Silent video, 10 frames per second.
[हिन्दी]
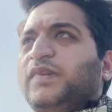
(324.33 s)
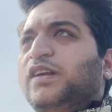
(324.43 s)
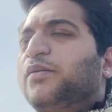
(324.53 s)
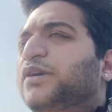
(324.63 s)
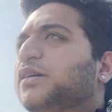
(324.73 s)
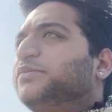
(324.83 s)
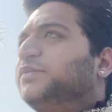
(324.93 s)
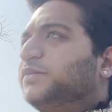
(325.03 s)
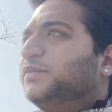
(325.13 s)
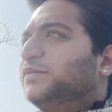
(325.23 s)
राम राम
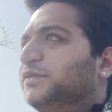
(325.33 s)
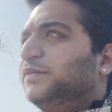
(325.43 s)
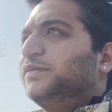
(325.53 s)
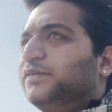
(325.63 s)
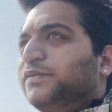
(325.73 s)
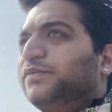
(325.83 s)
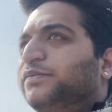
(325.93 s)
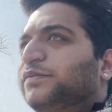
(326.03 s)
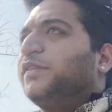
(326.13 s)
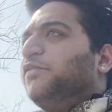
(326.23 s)

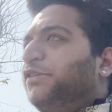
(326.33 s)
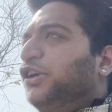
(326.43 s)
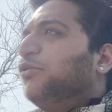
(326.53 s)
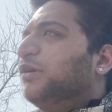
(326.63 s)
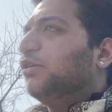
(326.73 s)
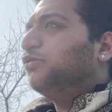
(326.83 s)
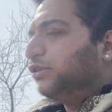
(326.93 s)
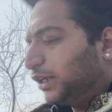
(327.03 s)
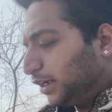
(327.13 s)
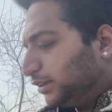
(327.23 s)
वीडियो बनाऊ कोई
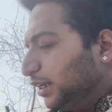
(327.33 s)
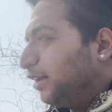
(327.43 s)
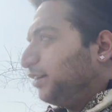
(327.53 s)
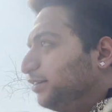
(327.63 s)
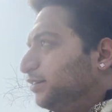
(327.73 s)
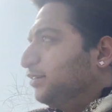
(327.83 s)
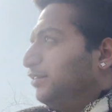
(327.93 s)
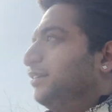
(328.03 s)
दिक्कत तो ना है बना ले